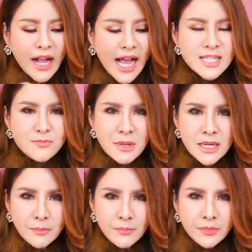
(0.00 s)
กัส
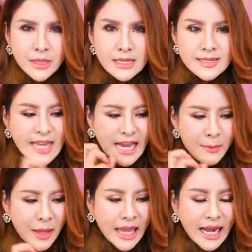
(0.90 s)
ปุ๊บใส่
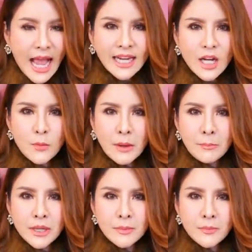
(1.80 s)
พลังงานเข้าไป
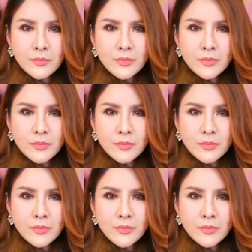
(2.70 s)
ปุ๊บ